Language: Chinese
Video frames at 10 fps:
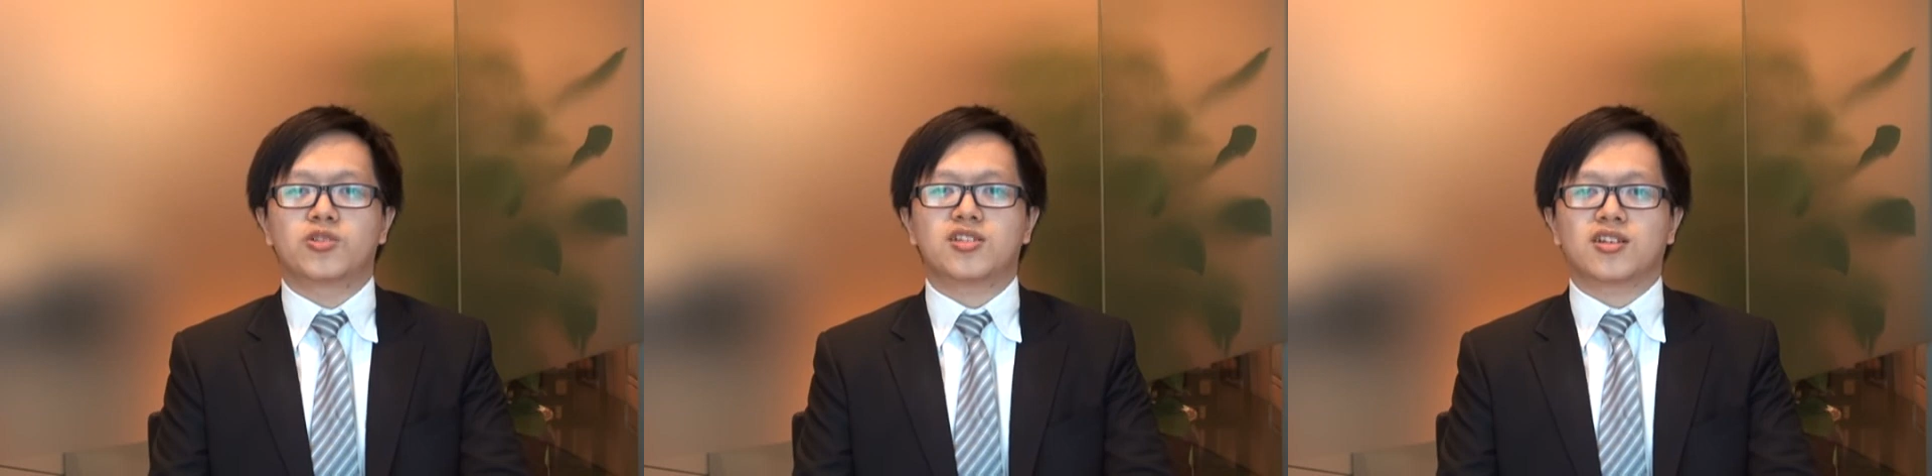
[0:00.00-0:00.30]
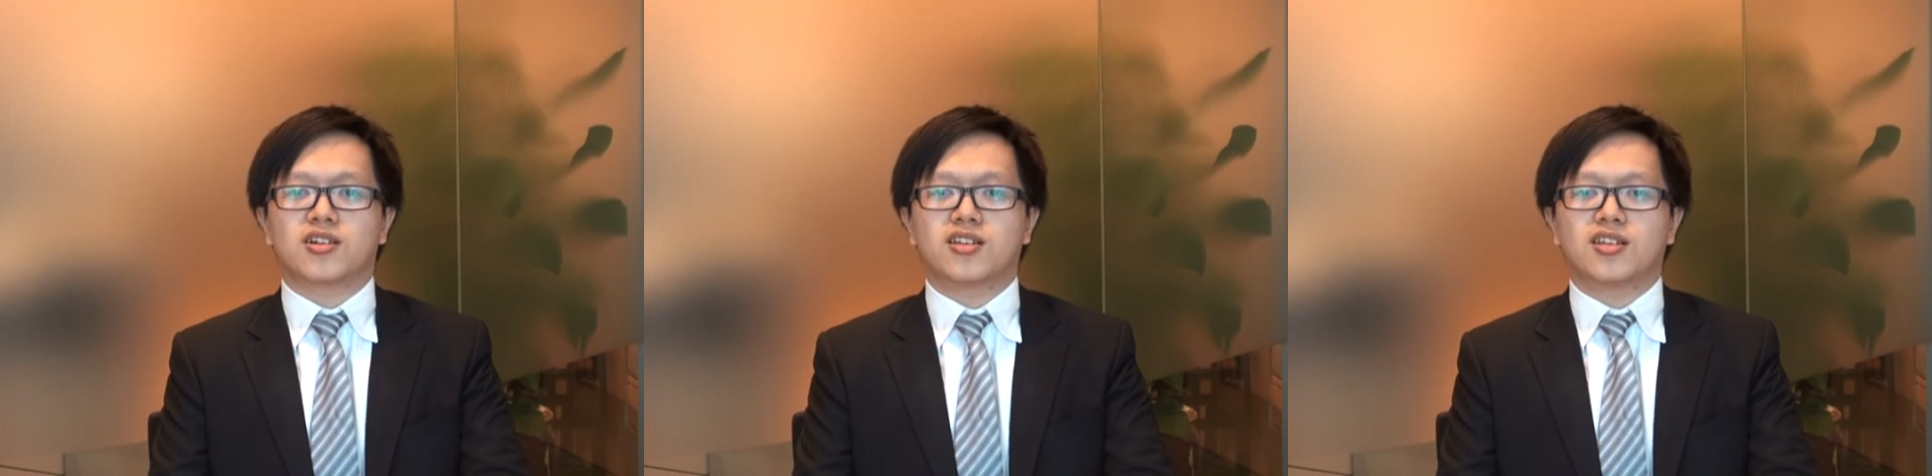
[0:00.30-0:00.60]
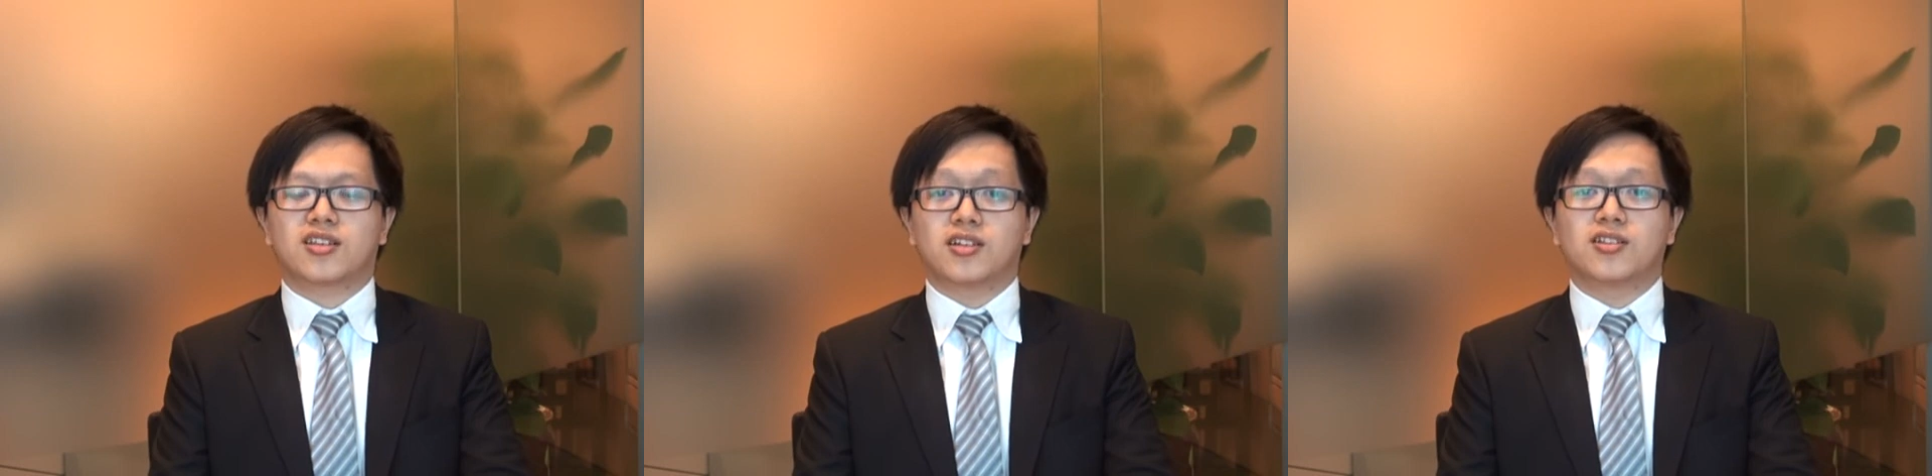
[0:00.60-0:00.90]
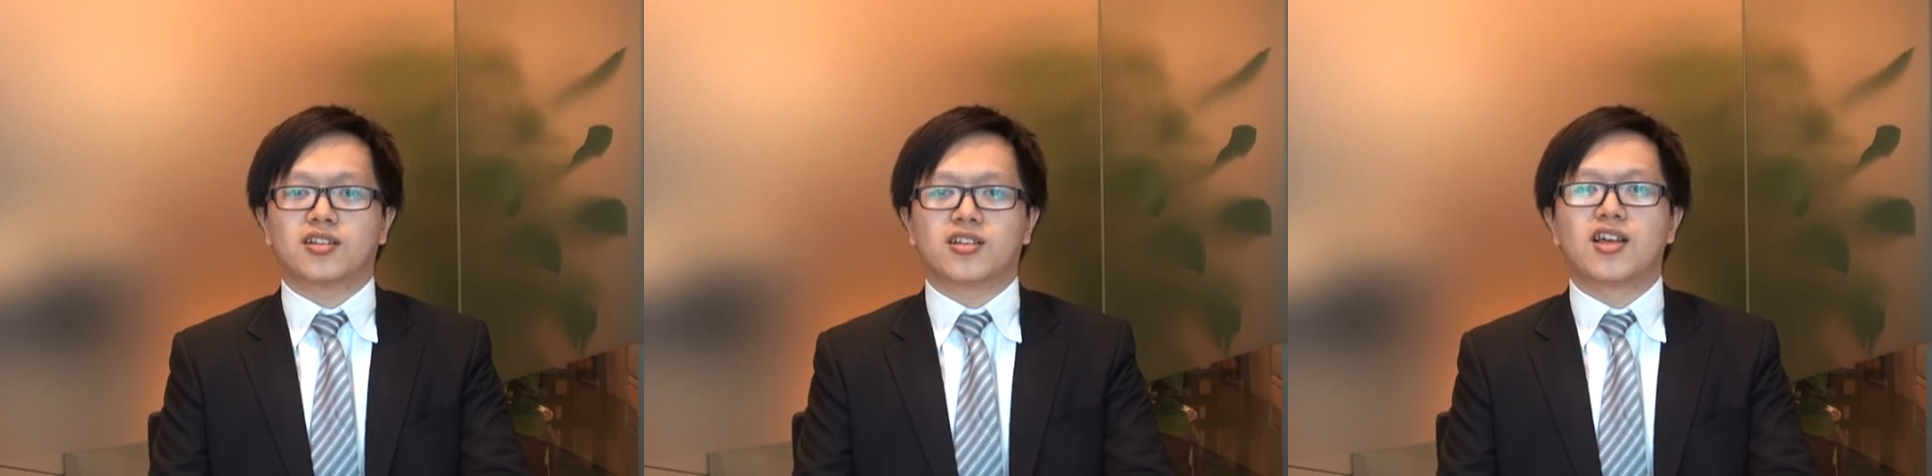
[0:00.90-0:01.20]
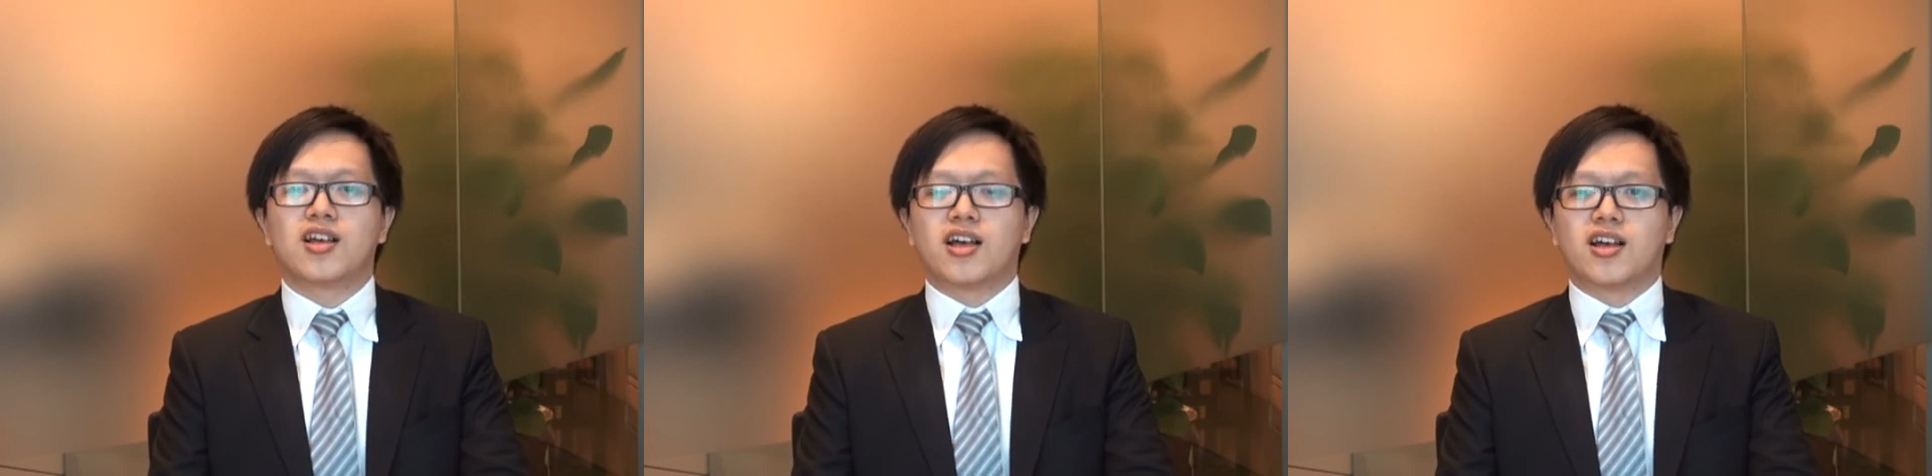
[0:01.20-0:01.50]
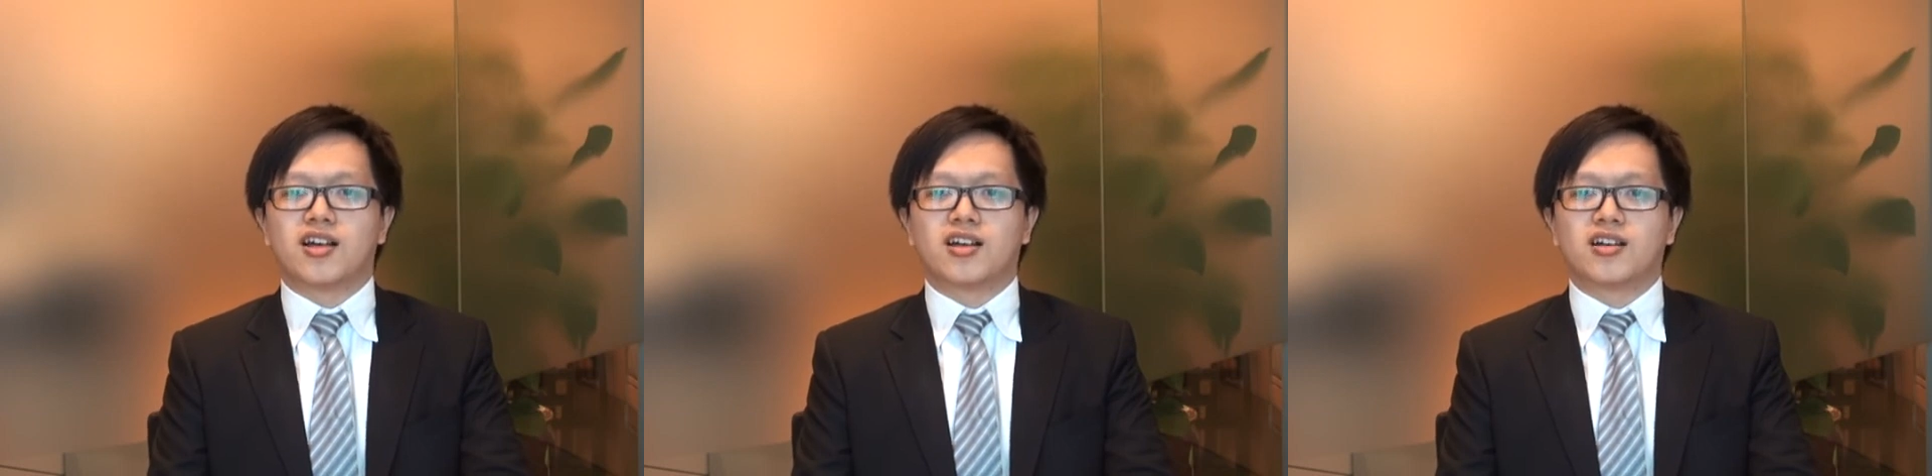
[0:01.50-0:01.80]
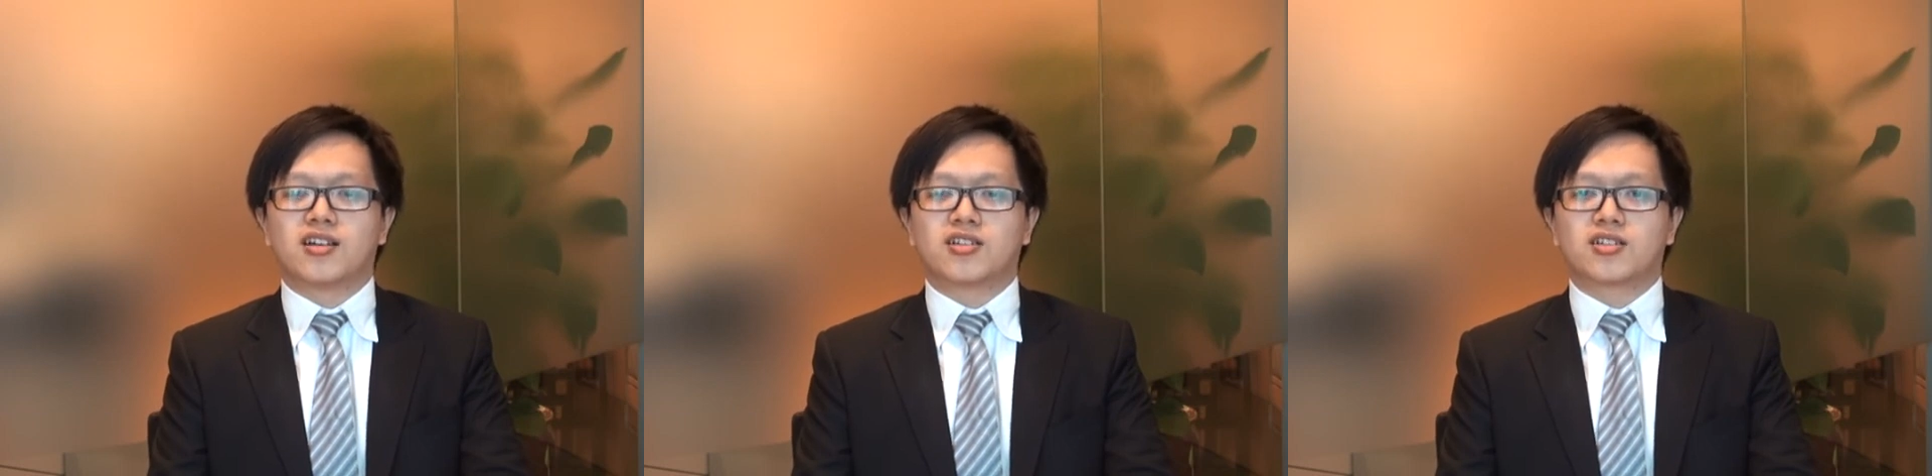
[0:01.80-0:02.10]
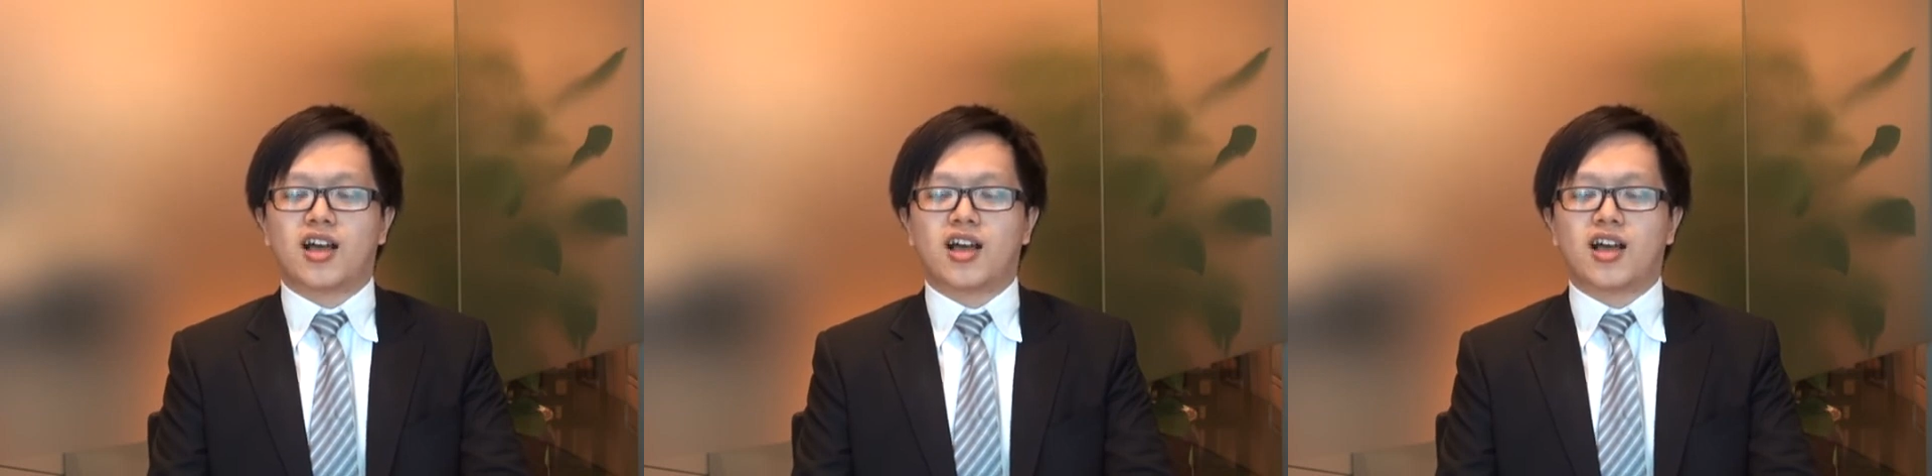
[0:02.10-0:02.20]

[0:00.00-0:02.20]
投资者可以等等，呃，